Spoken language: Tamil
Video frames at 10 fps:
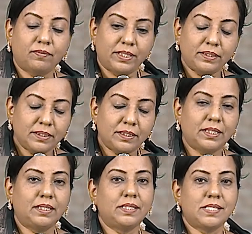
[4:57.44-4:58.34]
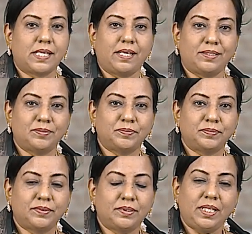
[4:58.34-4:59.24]
வருந்தத்தக்க செயல்
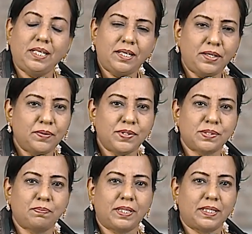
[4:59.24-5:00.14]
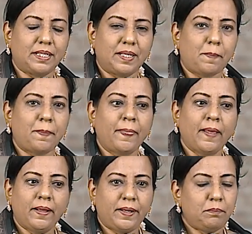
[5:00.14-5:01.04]
நீங்களே யோசித்து பாருங்களேன்
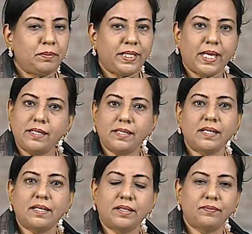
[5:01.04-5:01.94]
நம்ம எங்கே இருக்கிற